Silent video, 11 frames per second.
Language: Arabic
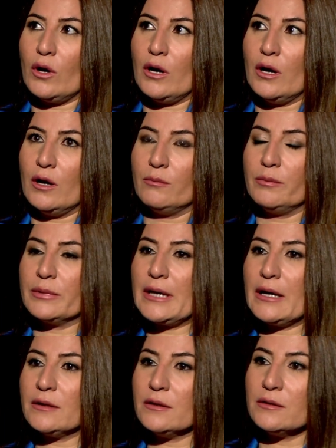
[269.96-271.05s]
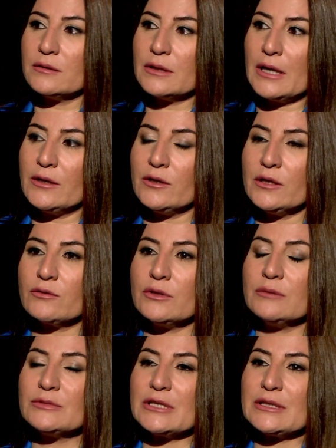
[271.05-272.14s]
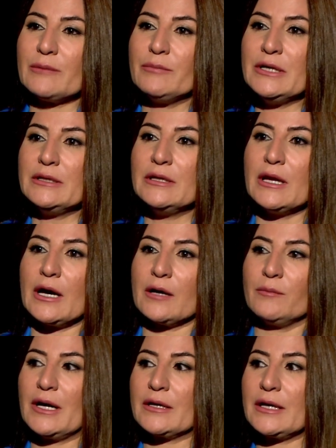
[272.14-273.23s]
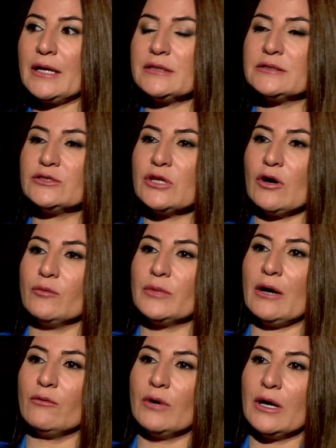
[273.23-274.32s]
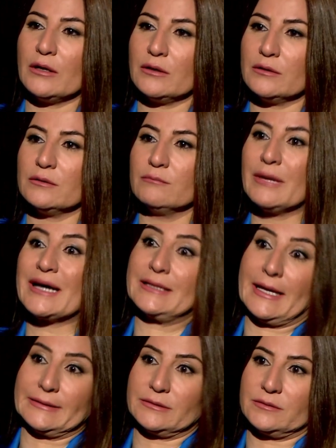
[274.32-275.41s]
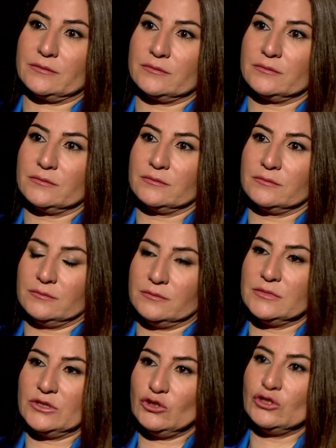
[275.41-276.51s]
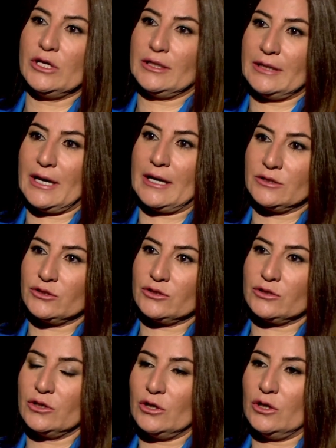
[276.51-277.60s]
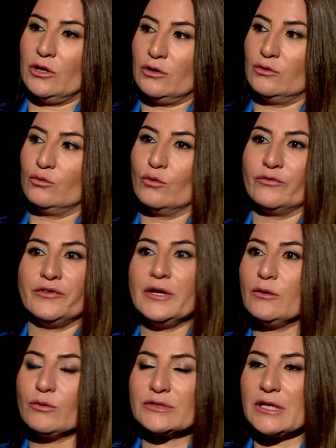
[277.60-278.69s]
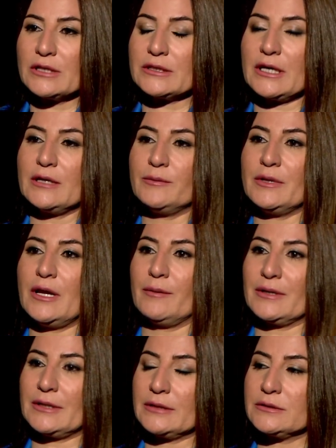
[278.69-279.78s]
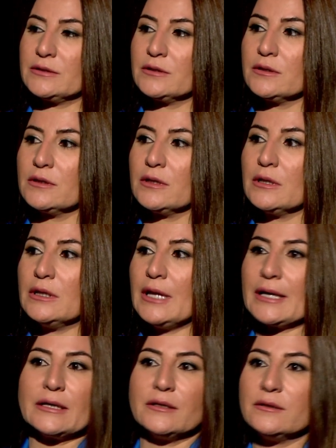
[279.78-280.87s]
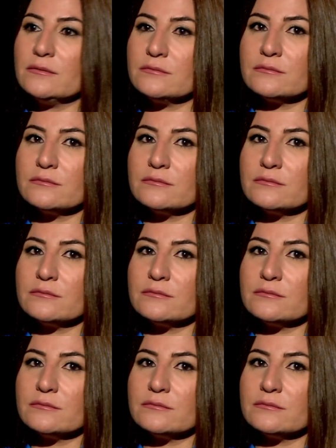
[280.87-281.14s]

آه، كان يعني احنا كنا متتبعين للاخبار كان اتجاههم نحو بغداد اتجاه داعش وفعلا وصلت قريب الى بغداد لكن